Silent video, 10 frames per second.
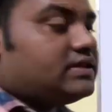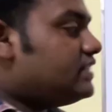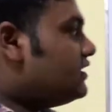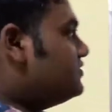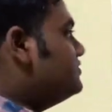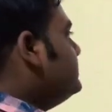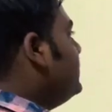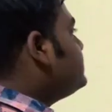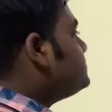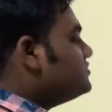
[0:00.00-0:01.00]
দেখো
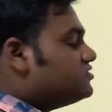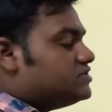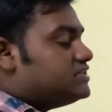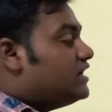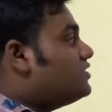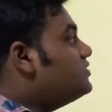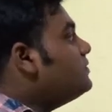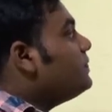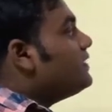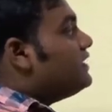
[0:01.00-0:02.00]
নেক্সট অঙ্কটি দেখো
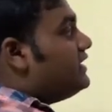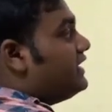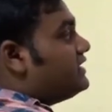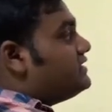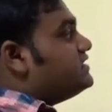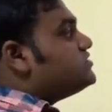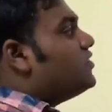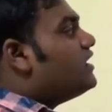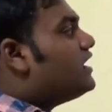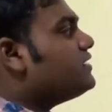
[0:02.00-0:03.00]
একটি
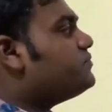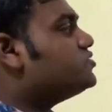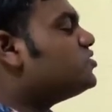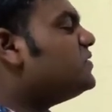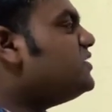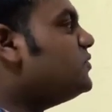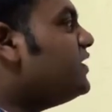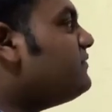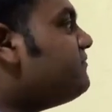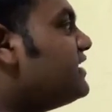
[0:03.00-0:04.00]
সংখ্যাকে প্রথমে
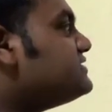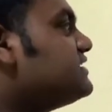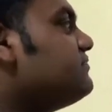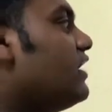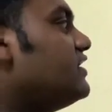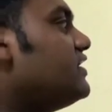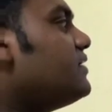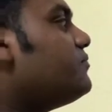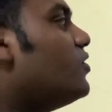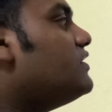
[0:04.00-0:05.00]
টুয়েলভ পার্সেন্ট বাড়িয়ে
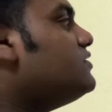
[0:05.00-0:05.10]
পরে